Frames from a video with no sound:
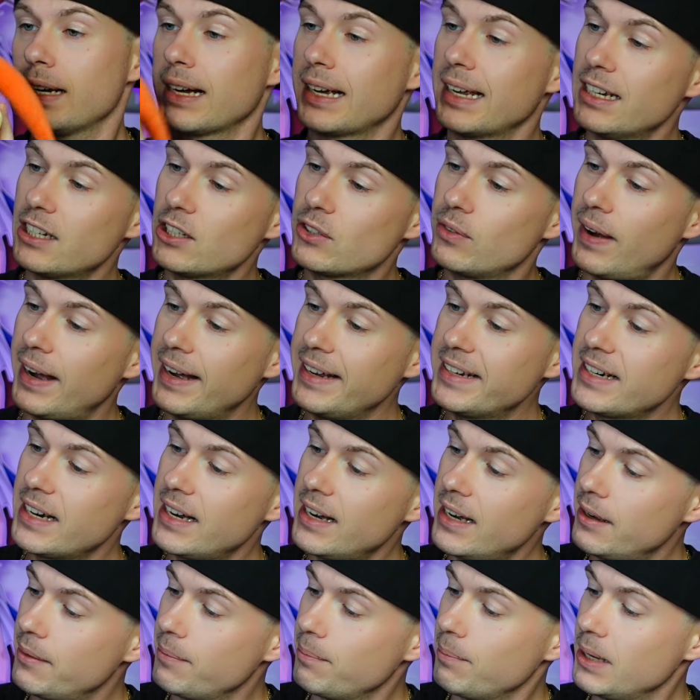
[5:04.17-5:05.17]
Dann geht es
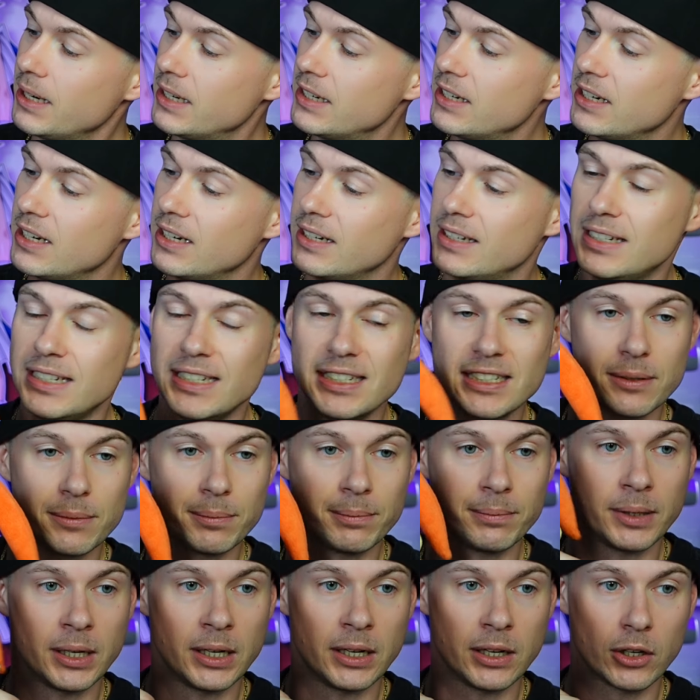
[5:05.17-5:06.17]
weiter mit
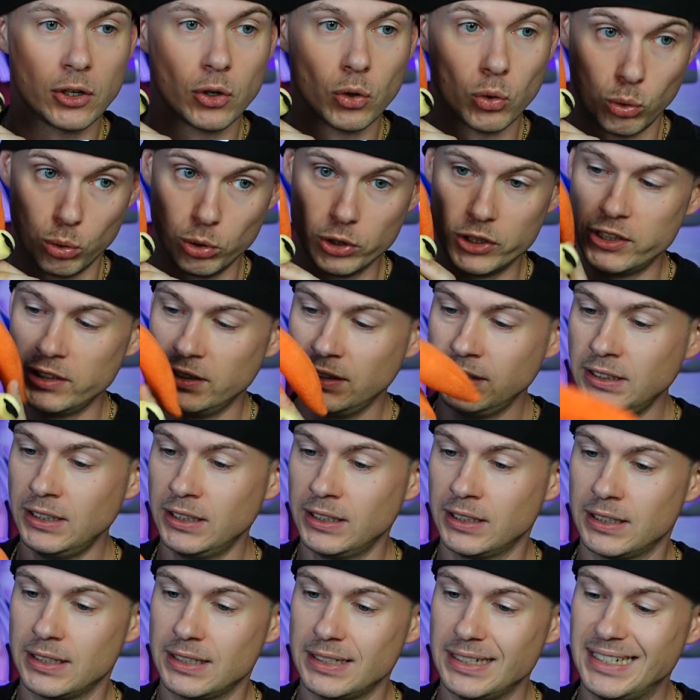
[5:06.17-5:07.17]
diesem großen
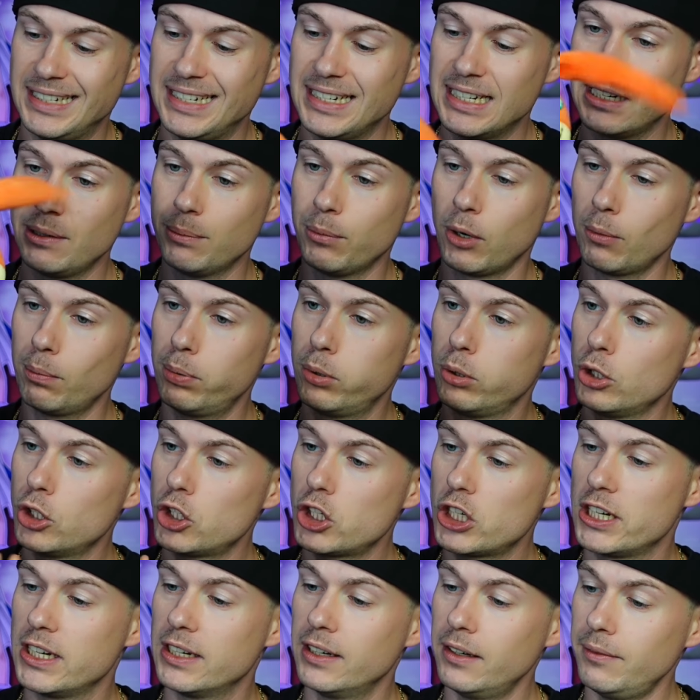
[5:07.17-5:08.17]

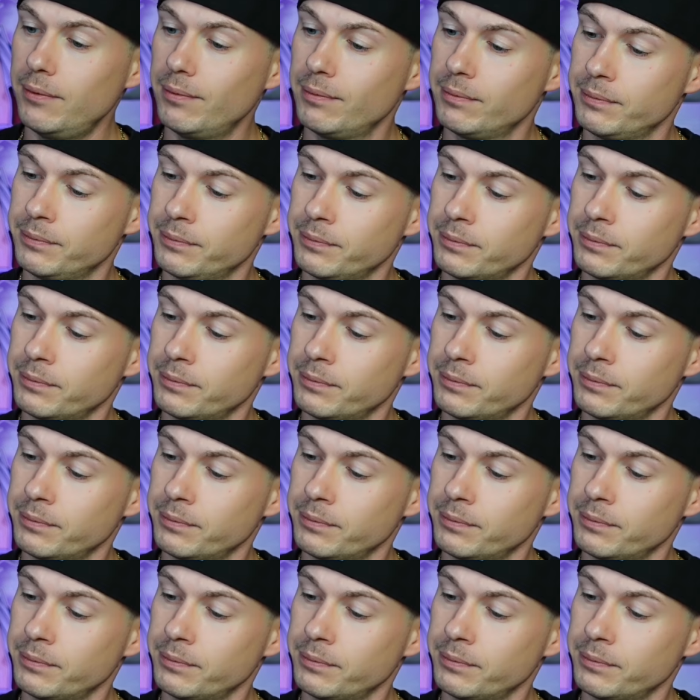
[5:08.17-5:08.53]
Digimon-Plüschtier.